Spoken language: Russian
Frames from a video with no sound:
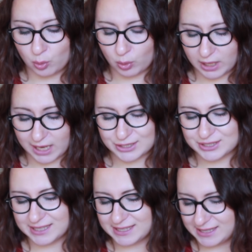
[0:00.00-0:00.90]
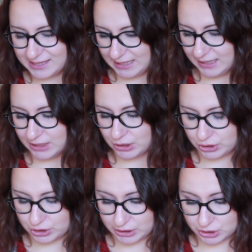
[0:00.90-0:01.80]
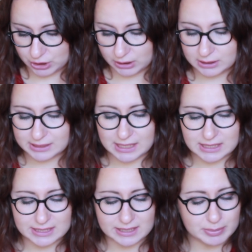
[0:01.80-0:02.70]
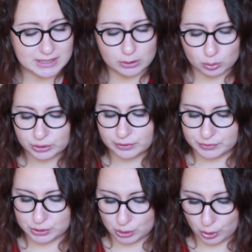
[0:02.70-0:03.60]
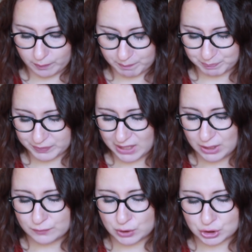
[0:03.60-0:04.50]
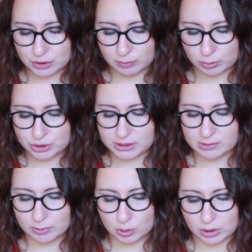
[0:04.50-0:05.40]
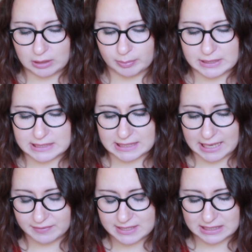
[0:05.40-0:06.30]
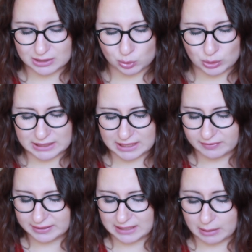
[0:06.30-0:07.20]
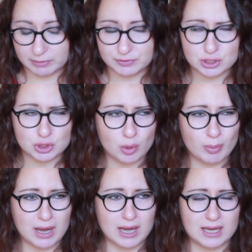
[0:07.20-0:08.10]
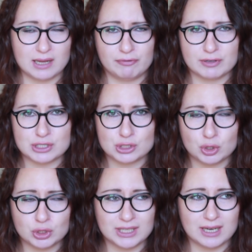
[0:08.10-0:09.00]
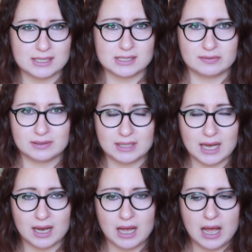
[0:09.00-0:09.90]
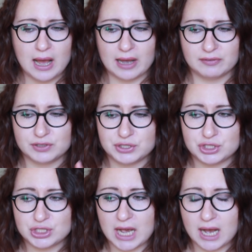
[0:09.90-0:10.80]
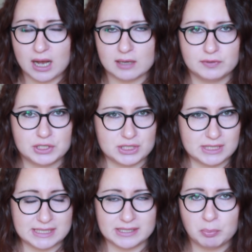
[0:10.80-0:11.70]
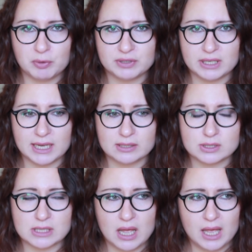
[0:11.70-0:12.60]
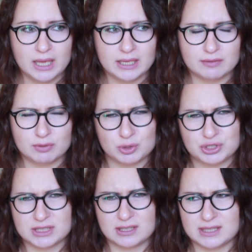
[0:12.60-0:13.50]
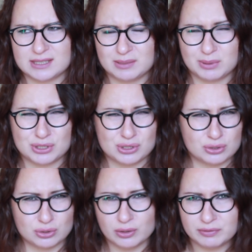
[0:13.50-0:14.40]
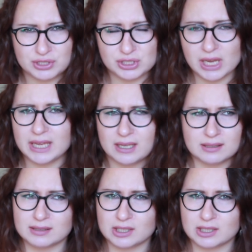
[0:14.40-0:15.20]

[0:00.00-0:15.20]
у каждой стильной женщины. Здесь есть абсолютно все. Все, что вы можете себе только представить. Тут она говорит обо всем, о фасонах, о цветах, о вещах. Вещи здесь не повторяются. И вы можете сказать себе 100 вещей, это